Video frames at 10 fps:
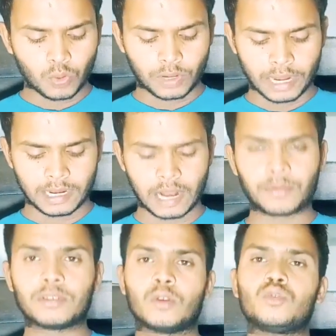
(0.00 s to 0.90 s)
तो
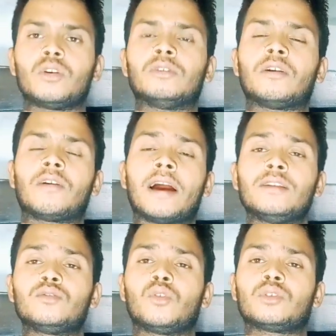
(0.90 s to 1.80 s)
टेलीग्राम से जरूर ज्वाइन हो जाओ
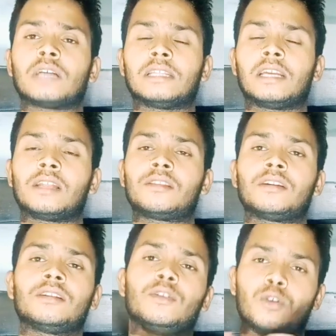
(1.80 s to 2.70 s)
गाइज और साथ ही साथ
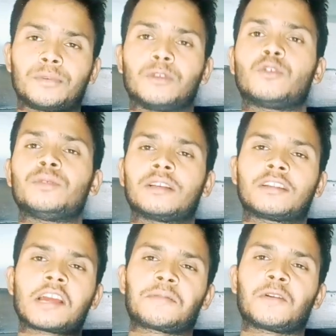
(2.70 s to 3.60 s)
यूट्यूब uh, चैनल को भी
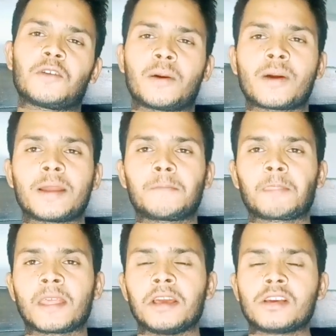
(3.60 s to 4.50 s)
सब्सक्राइब कर लो यार भाई
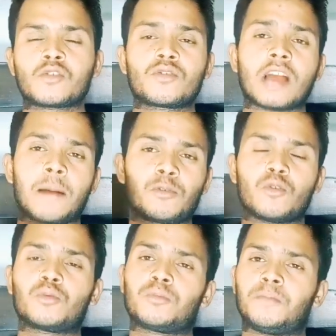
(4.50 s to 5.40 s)
क्योंकि आप
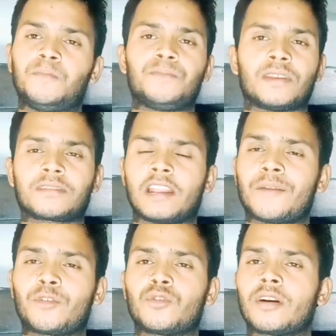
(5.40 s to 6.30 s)
लोग
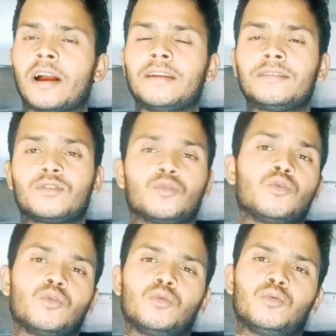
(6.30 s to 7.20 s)
सब्सक्राइब करोगे गाइज
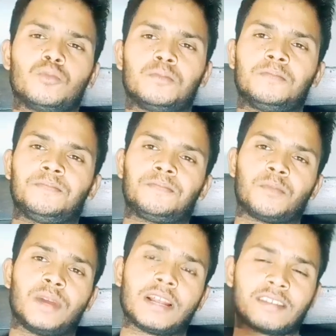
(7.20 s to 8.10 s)
तो
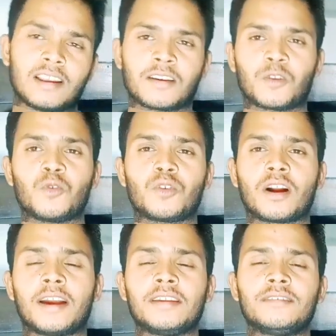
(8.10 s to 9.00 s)
मेरा चैनल ग्रो
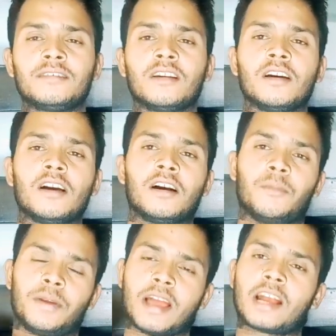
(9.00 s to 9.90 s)
होगा गाइज
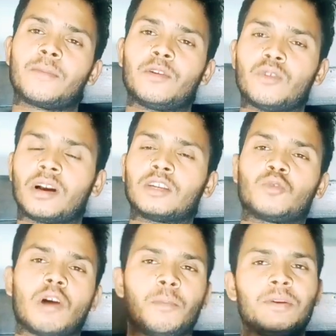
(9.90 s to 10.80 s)
मैं आगे बढ़ूँगा गाइज
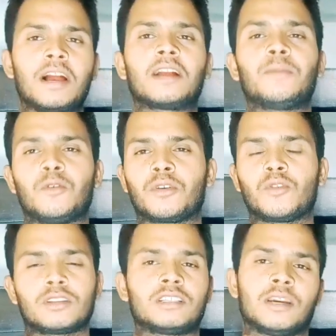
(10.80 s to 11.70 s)
तो आप भी आगे बढ़ोगे
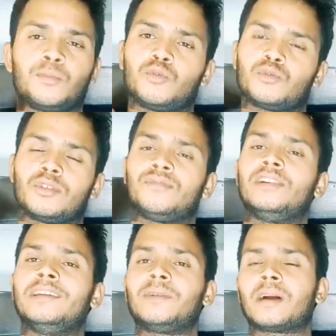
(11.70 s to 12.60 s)
और अच्छे हम दोस्तों इस
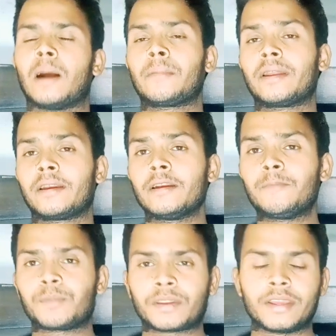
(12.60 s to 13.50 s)
फील्ड में काम करेंगे
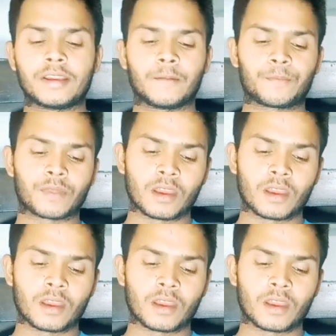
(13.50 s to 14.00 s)
ठीक है